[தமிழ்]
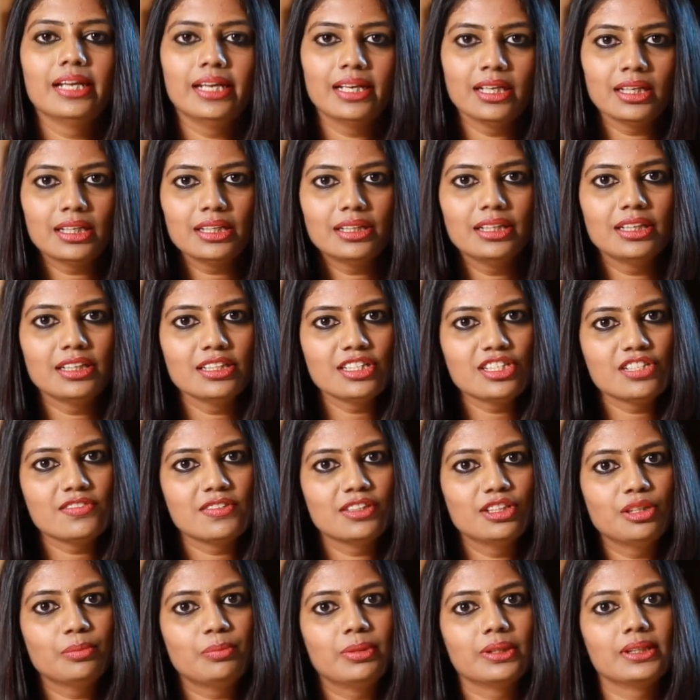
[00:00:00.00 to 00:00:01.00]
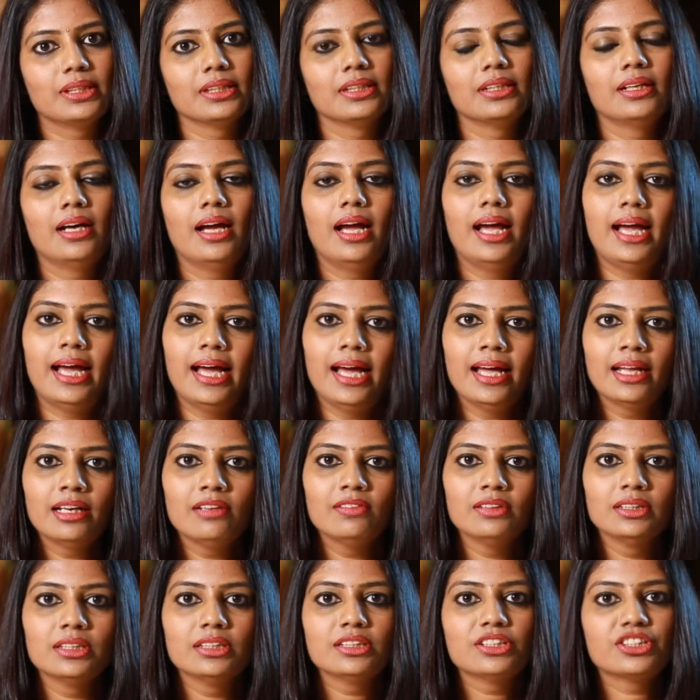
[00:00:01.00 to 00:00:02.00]
எனக்கு தெரிஞ்சு வந்து பார்த்திங்கன்னா ஹேர்
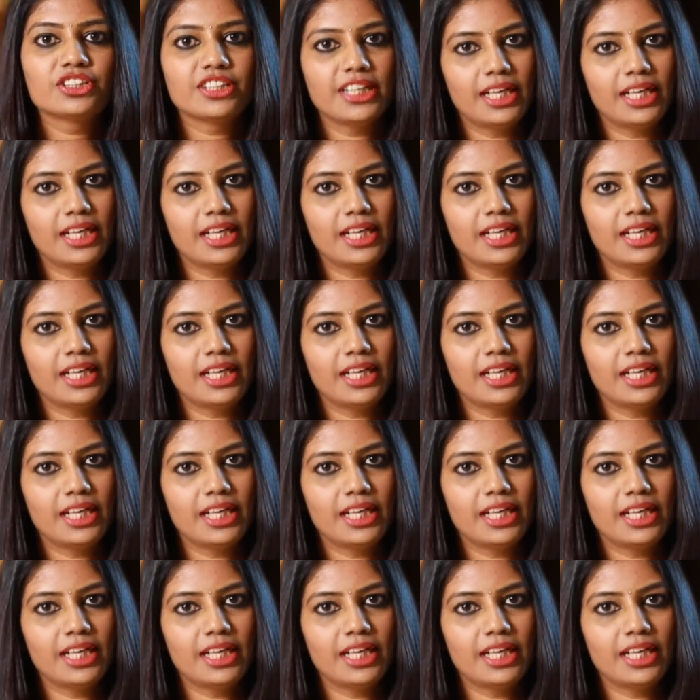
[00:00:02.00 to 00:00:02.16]
வந்து